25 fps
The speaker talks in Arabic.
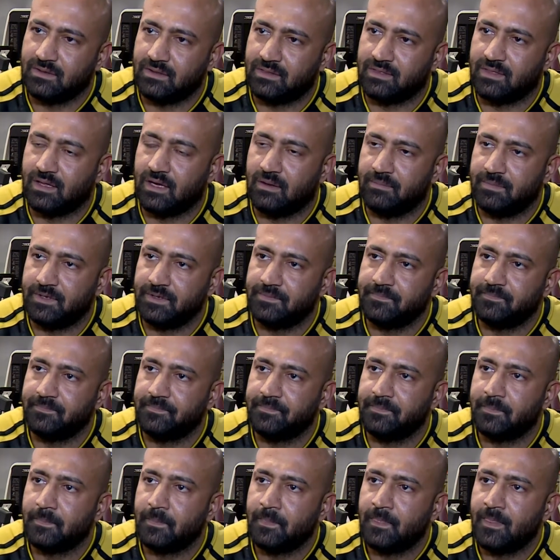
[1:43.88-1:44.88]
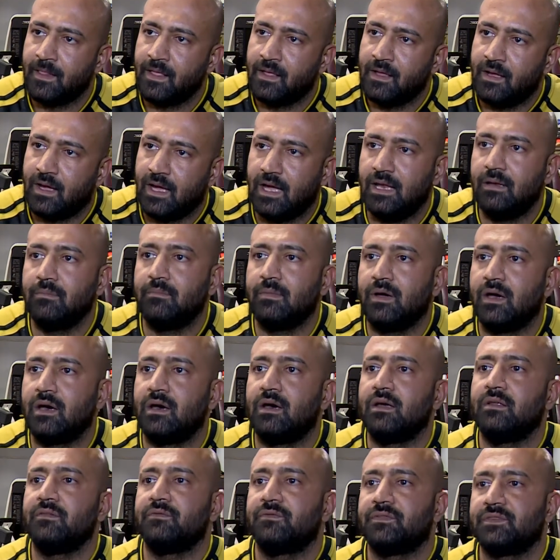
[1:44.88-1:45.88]
الثامن على
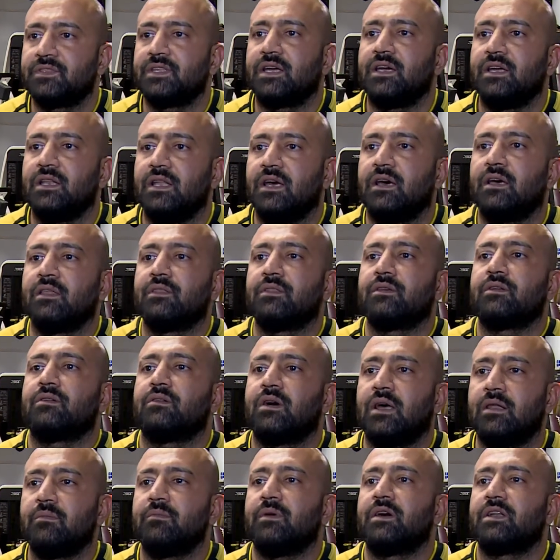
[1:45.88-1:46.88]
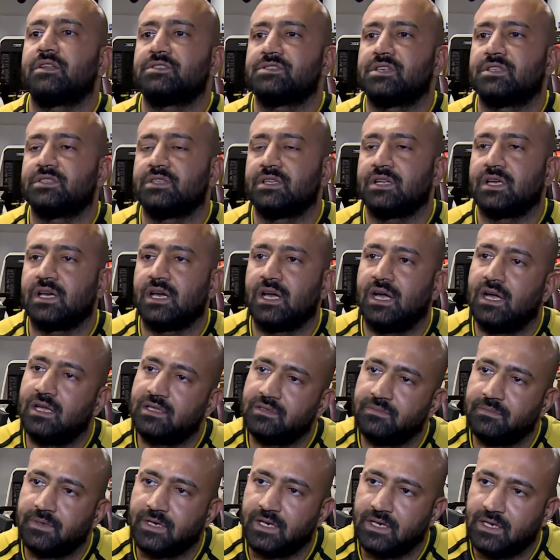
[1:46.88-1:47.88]
ما انفتح الحظر وعلى ما رجعت
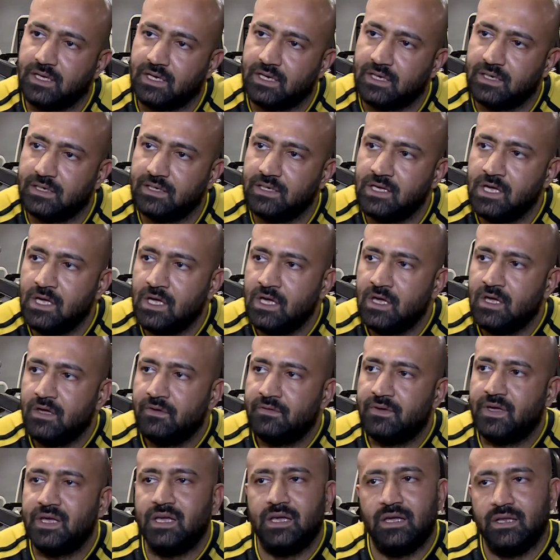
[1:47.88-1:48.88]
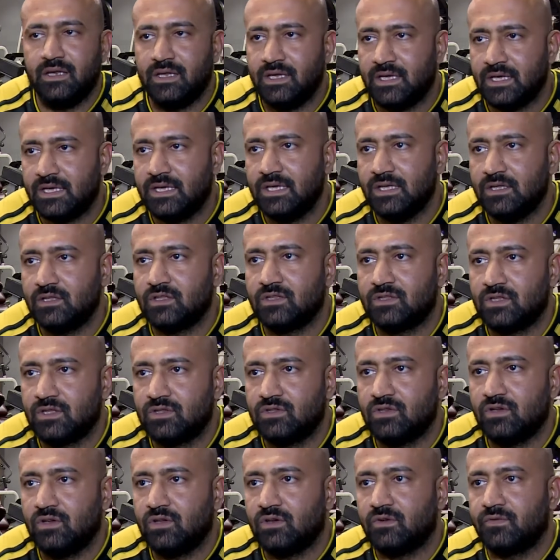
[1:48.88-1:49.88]
القاعات مره الاخر فاحنا اكيد انت
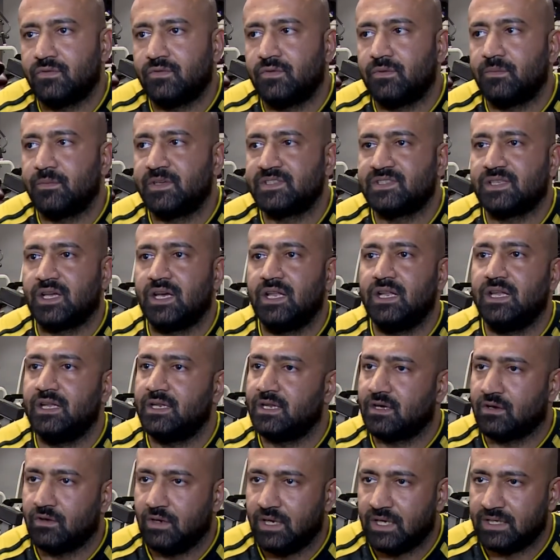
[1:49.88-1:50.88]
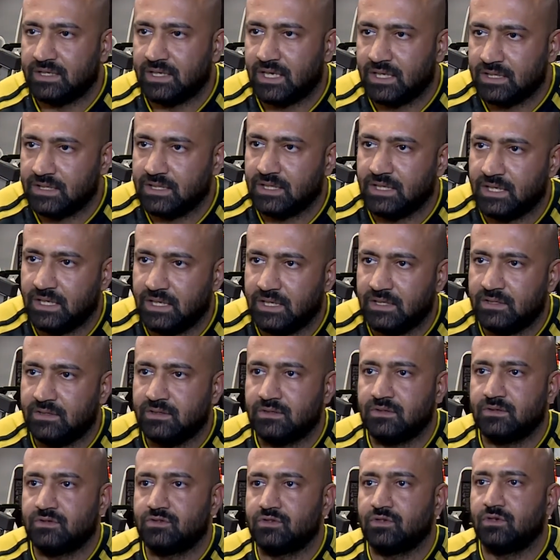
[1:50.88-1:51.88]
تعرف مصالحنا كلها
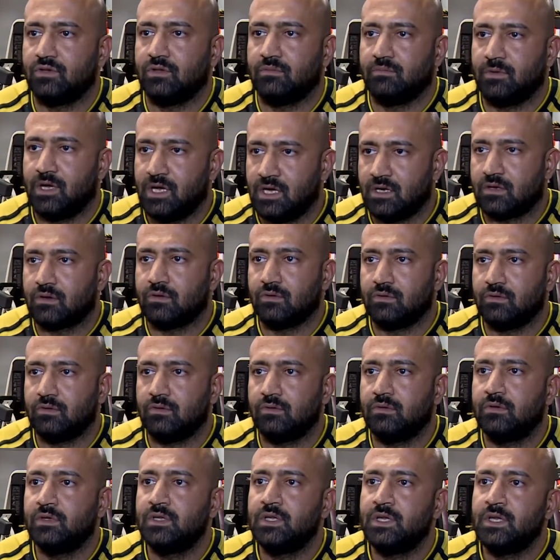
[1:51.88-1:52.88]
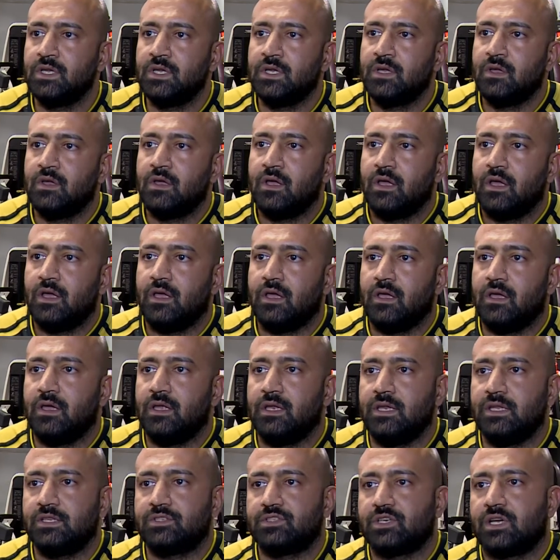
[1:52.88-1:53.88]
تعطلت شغل ماكو
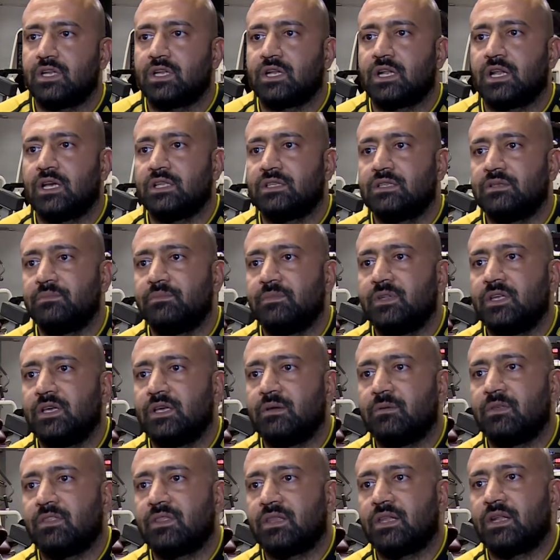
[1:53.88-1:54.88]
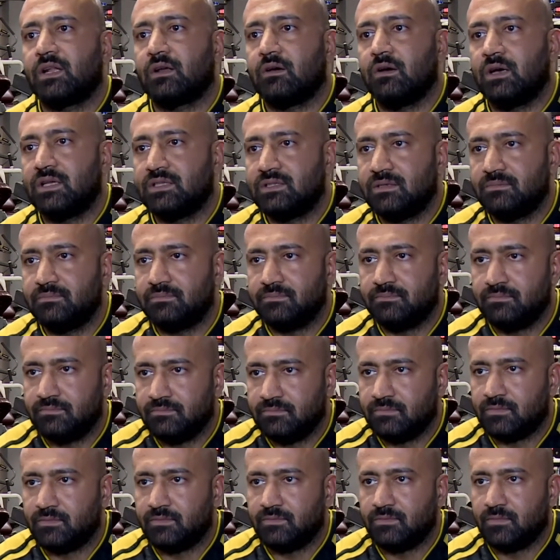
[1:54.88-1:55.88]
آه، اللي كان راتبنا مثلا رواتب
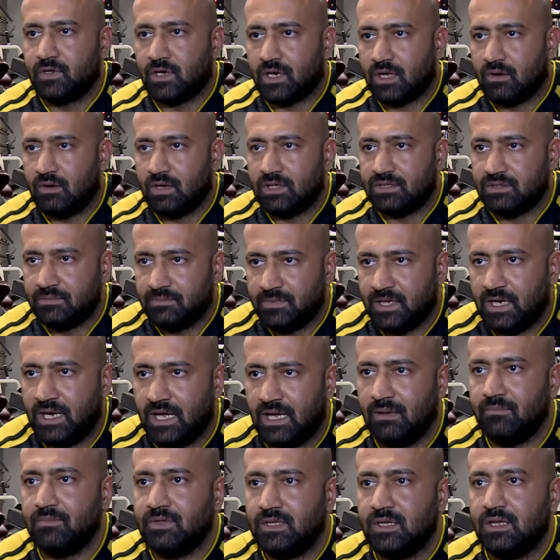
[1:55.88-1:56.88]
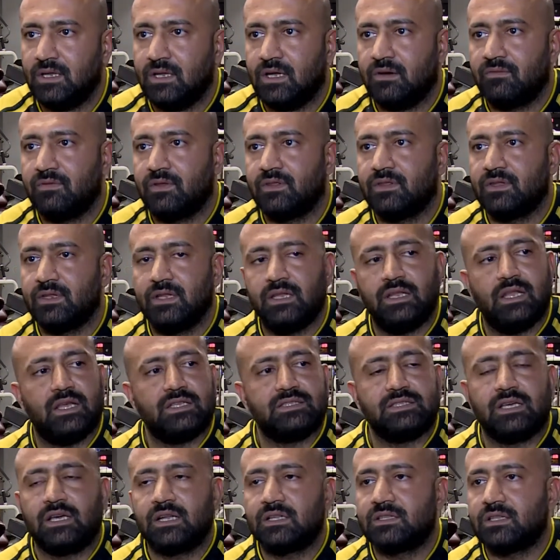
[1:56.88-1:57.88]
رواتبنا الحمد لله فضل الله
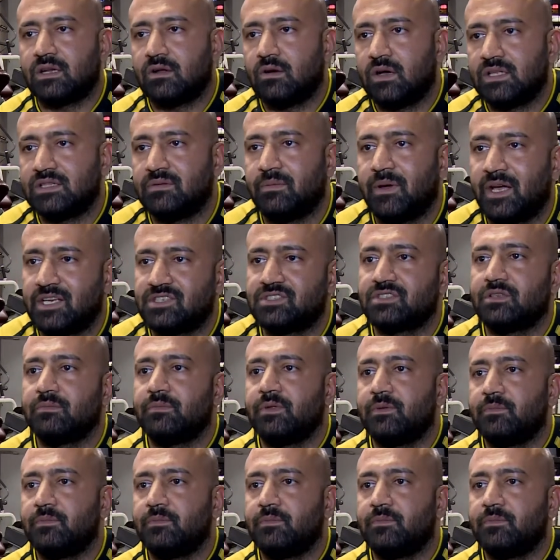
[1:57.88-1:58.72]
صارت رواتب 10% 15%